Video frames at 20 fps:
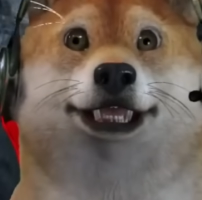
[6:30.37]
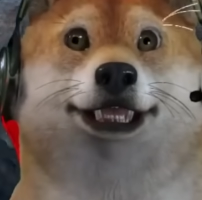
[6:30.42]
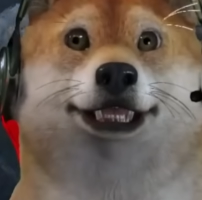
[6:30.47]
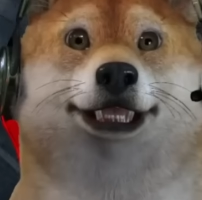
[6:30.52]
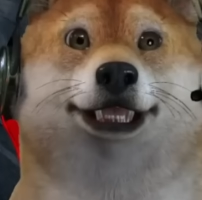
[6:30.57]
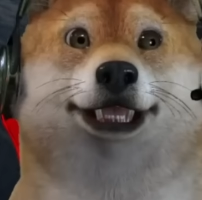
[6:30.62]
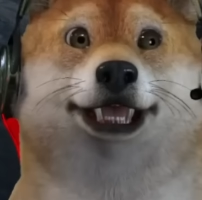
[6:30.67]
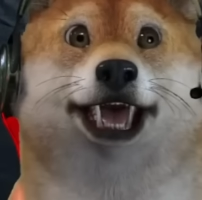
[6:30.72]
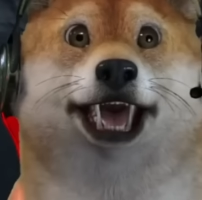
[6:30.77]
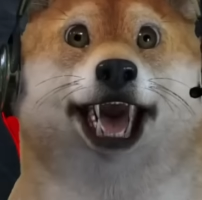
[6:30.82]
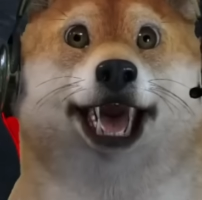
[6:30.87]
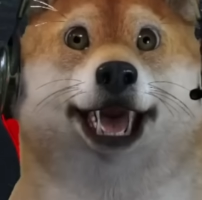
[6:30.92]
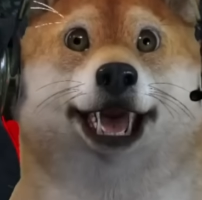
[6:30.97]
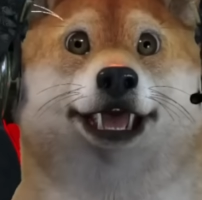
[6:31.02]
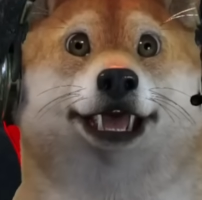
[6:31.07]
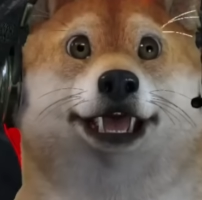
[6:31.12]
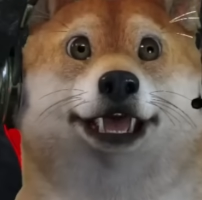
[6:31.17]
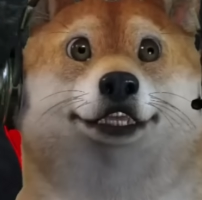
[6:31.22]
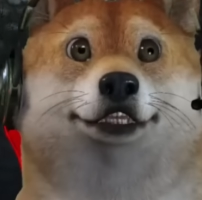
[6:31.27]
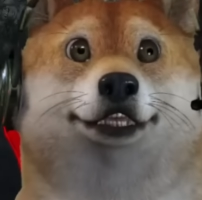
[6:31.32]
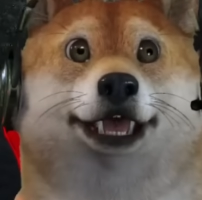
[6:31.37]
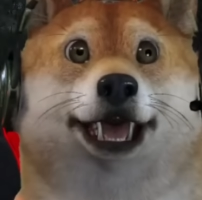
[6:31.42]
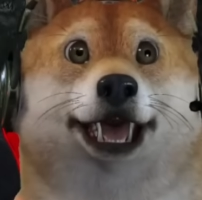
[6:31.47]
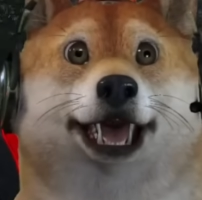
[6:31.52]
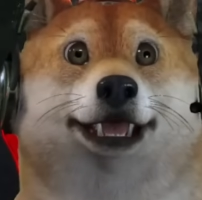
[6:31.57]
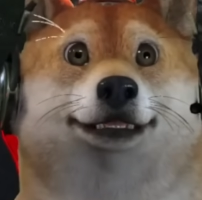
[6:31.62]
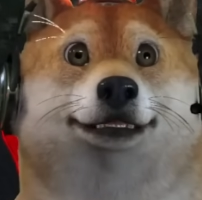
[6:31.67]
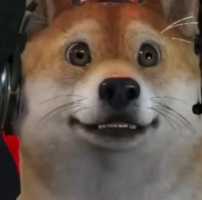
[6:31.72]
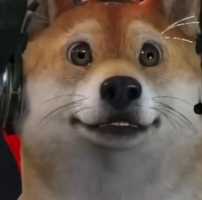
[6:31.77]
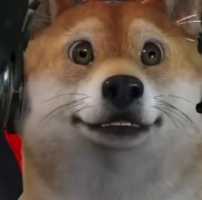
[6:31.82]
Kalau nggak salah tempatnya
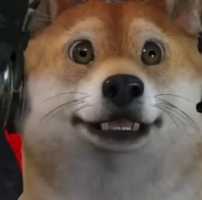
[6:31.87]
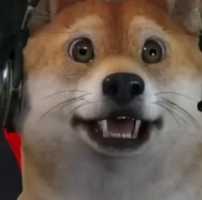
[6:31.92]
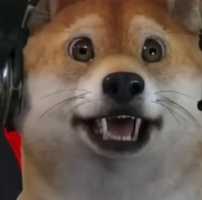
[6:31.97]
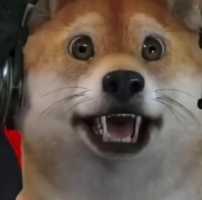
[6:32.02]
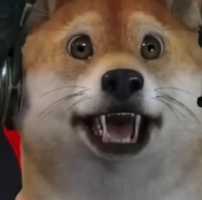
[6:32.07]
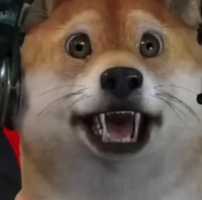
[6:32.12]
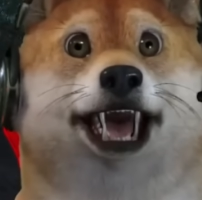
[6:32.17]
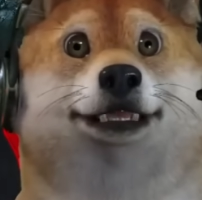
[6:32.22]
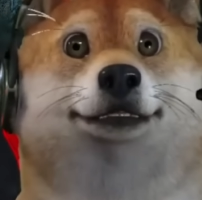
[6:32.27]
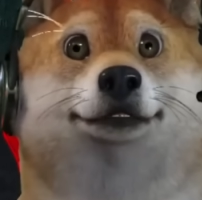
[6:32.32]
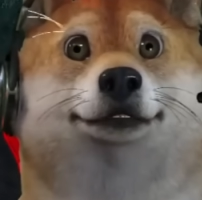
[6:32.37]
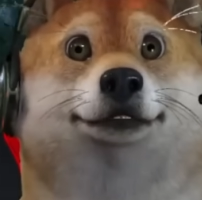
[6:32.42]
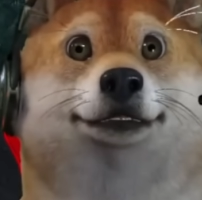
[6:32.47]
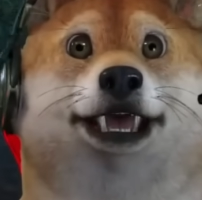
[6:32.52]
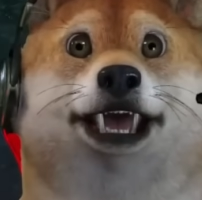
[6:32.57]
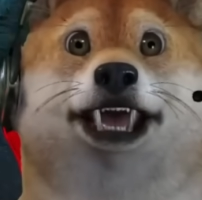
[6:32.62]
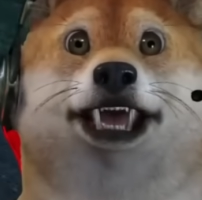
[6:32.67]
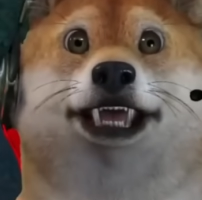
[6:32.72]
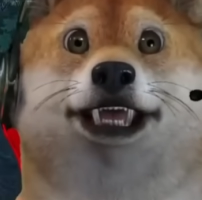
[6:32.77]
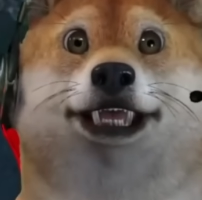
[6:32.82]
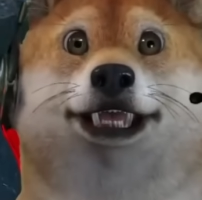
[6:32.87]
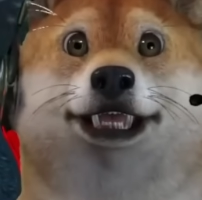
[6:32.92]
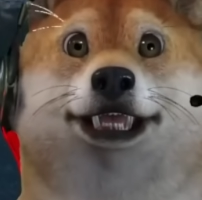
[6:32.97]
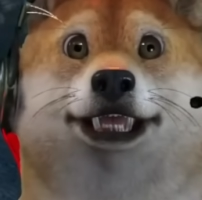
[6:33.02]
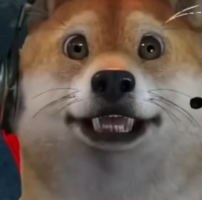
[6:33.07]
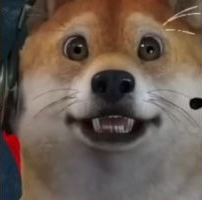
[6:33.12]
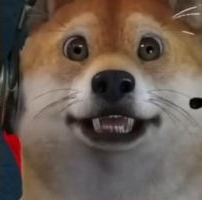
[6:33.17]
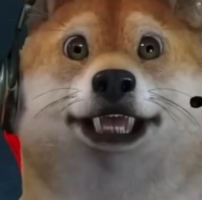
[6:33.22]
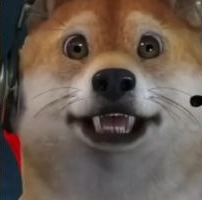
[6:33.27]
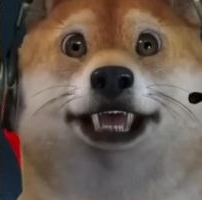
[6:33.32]
dekat-dekat sini dah
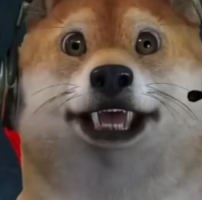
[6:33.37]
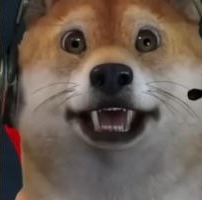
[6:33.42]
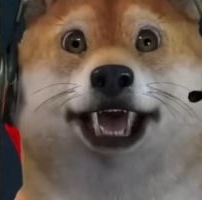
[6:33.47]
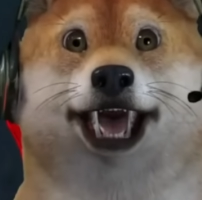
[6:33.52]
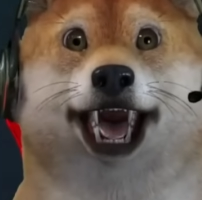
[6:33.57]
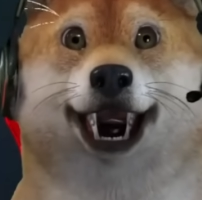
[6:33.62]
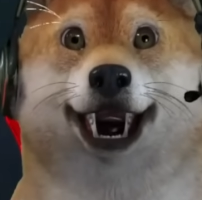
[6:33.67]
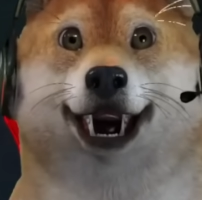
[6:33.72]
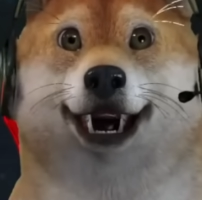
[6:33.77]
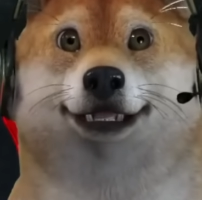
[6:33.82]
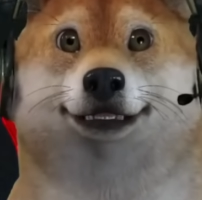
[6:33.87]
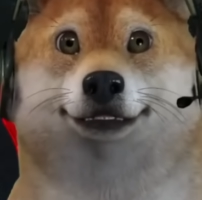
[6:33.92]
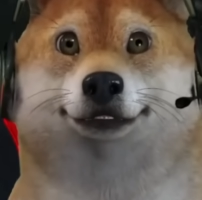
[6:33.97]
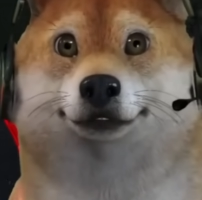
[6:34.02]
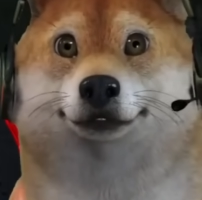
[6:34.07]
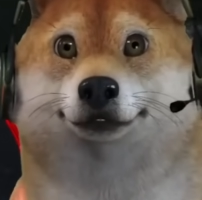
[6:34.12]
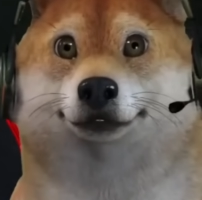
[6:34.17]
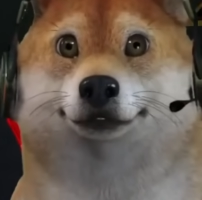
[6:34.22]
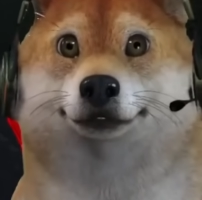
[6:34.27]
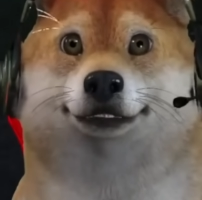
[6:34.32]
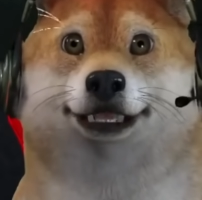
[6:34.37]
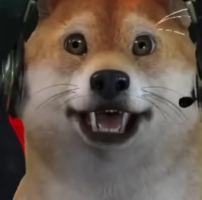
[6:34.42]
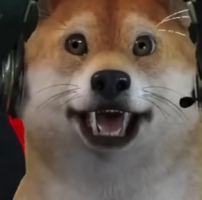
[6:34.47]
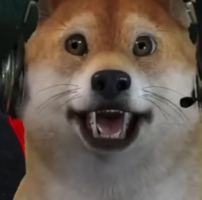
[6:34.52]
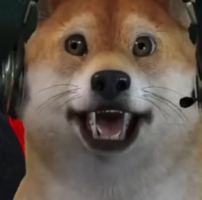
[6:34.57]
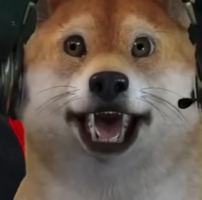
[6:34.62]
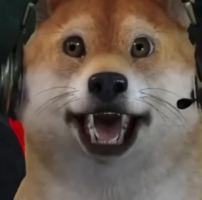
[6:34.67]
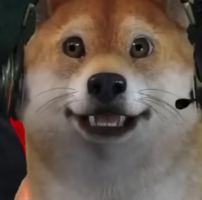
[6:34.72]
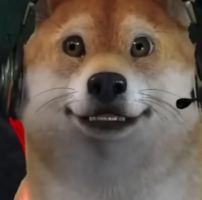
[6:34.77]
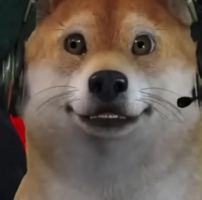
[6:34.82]
Oh ini ya
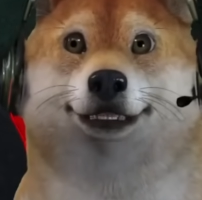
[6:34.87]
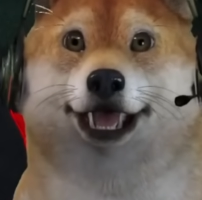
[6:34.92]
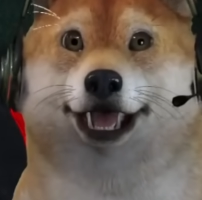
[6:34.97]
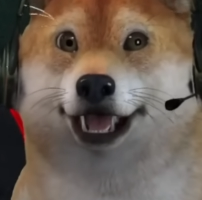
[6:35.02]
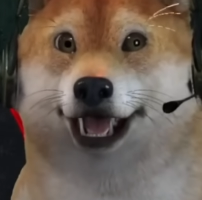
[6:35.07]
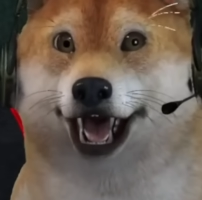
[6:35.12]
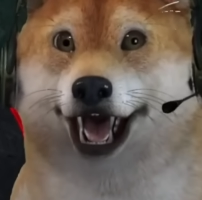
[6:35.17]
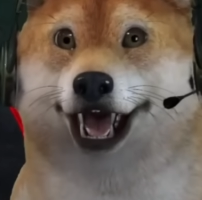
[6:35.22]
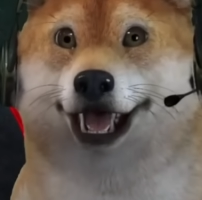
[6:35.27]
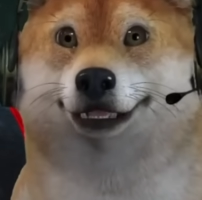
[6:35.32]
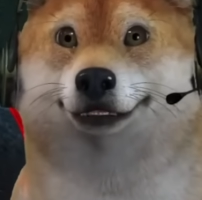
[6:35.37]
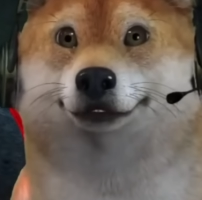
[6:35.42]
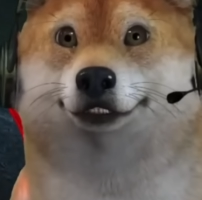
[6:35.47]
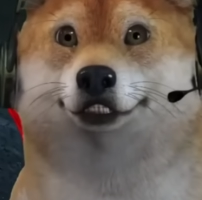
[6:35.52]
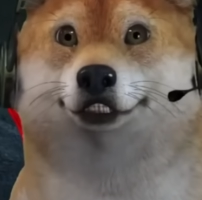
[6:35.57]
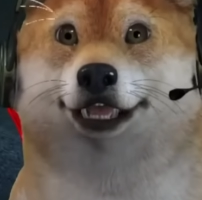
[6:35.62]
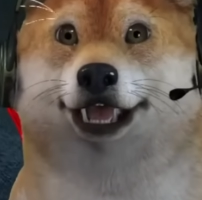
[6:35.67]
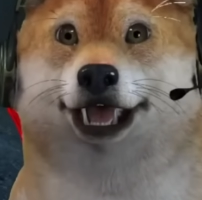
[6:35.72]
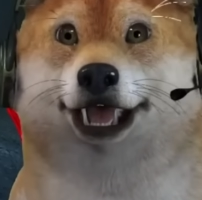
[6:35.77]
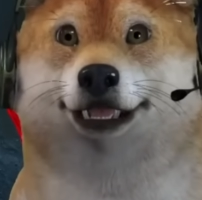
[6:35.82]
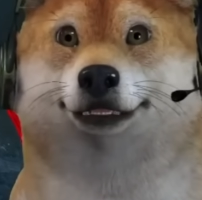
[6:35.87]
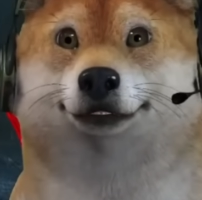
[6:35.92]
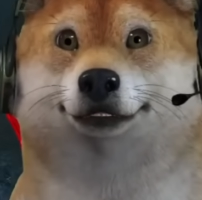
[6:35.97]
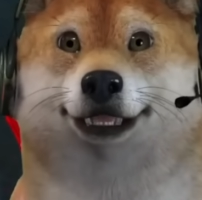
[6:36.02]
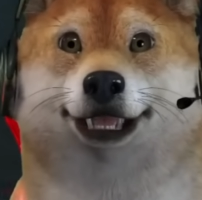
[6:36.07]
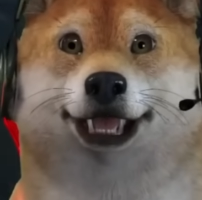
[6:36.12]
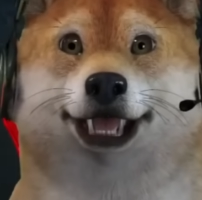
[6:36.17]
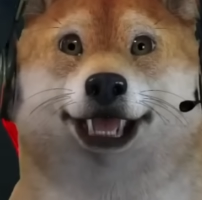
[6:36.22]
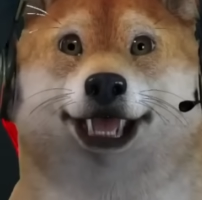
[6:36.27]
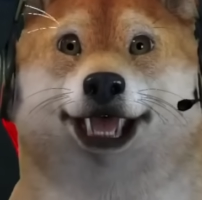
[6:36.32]
Labor Camp
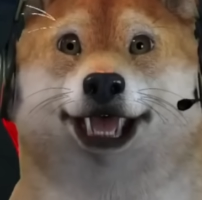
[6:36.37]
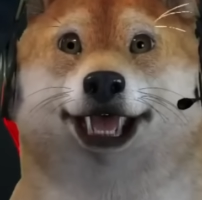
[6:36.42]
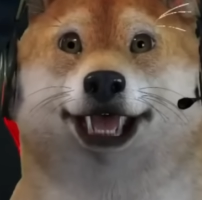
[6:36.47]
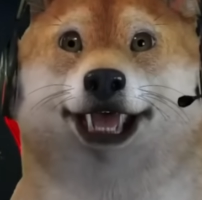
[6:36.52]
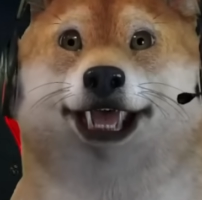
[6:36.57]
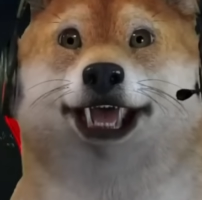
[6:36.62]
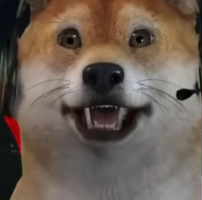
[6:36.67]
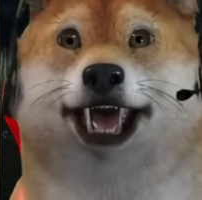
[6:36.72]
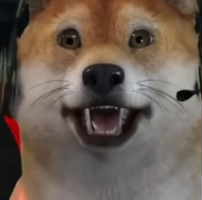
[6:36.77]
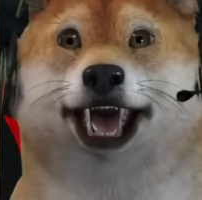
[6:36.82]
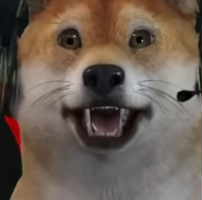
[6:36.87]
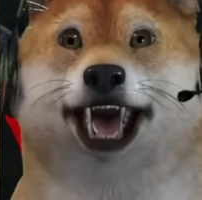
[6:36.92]
Yo